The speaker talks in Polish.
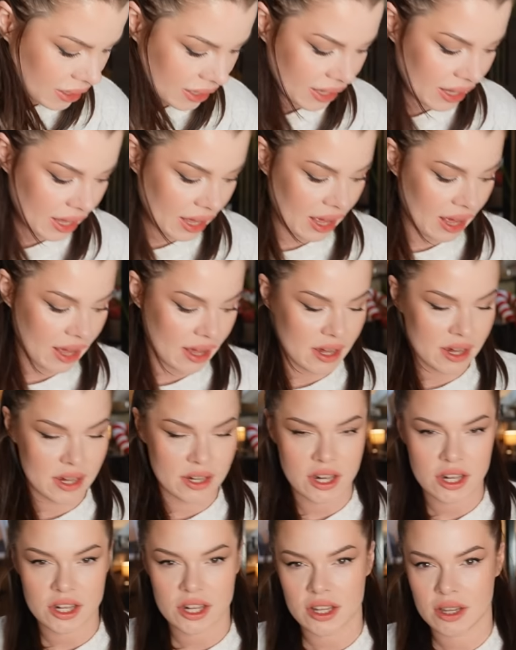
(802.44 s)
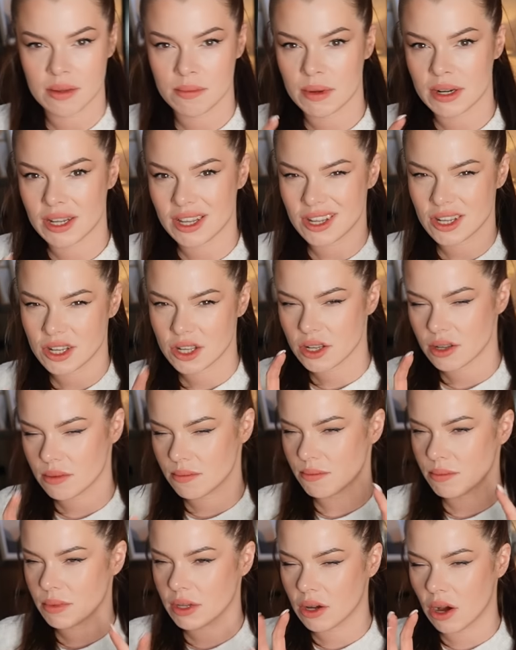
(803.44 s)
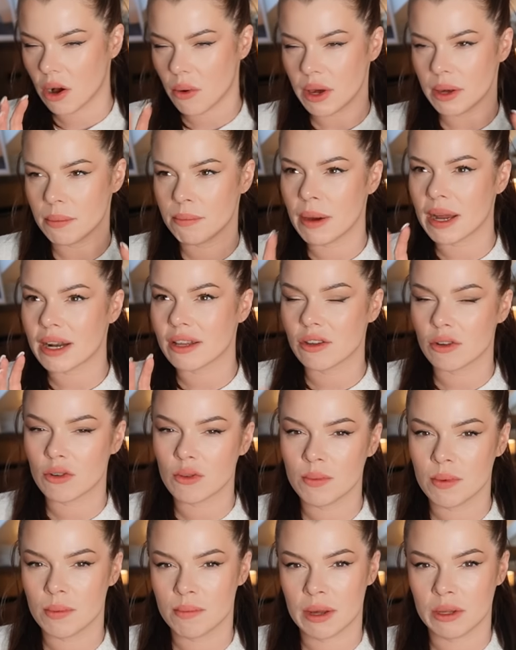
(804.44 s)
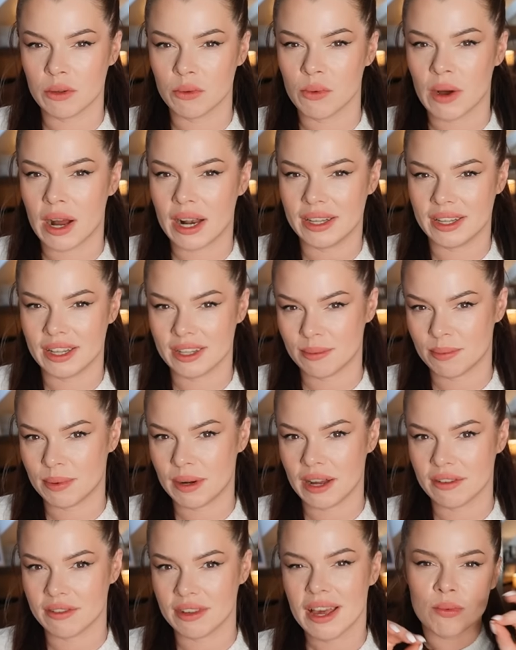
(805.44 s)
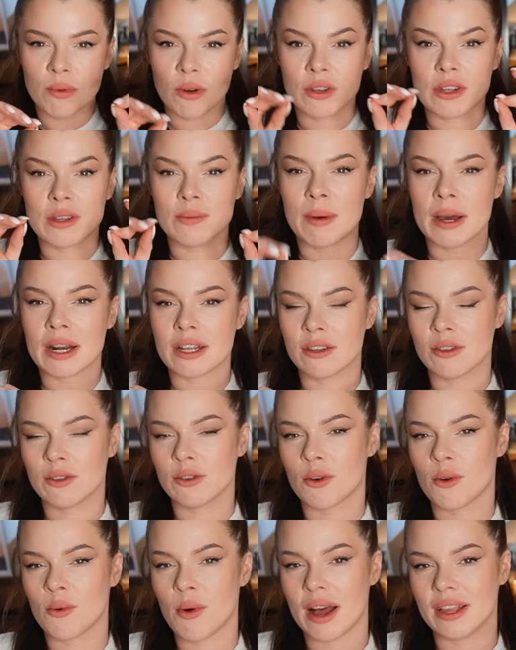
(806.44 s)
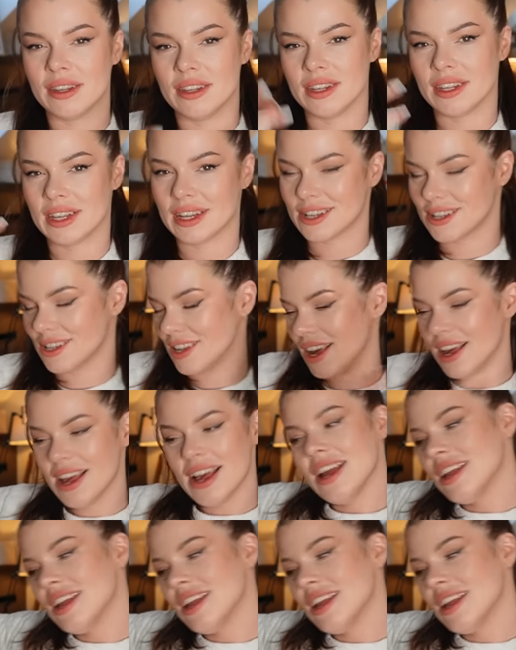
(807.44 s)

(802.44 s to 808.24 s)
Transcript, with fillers: takie e, rzeczy, tym bardziej, że Mikołaj bardzo lubi manualne sprawy, bo on jest bardzo dokładny, także